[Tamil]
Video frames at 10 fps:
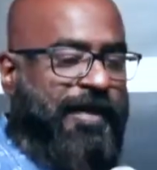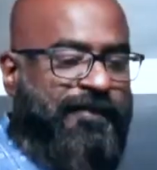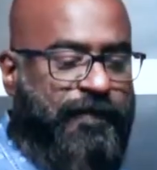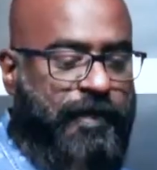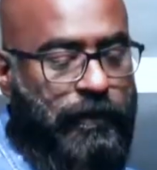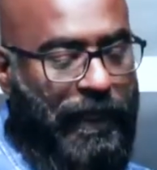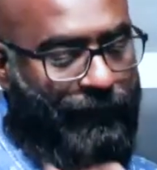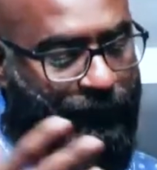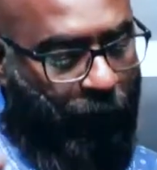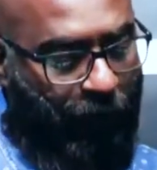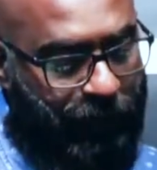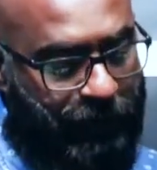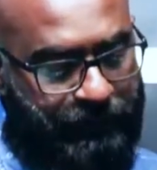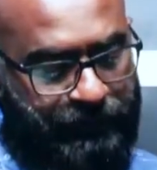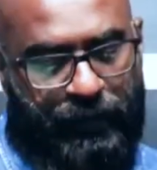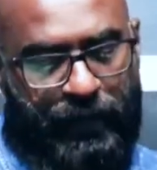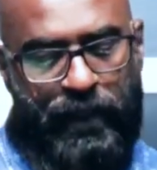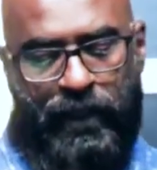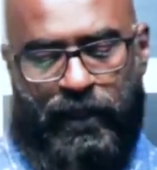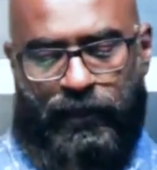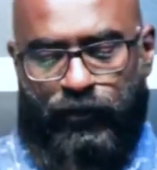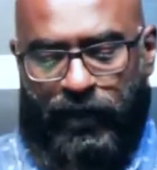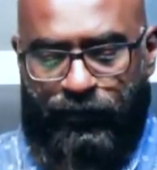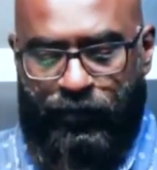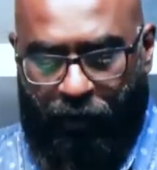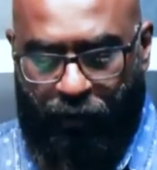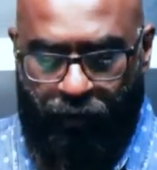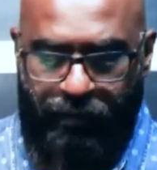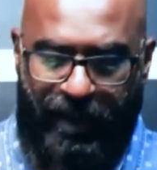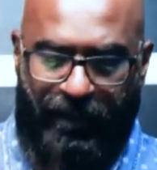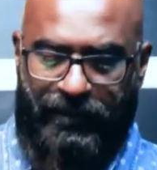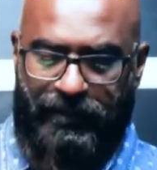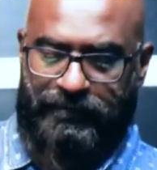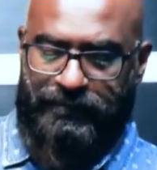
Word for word: லைஃப் யூ ஹவ் ஃபாலன் யூ ஹவ் நாட் ஒபேடு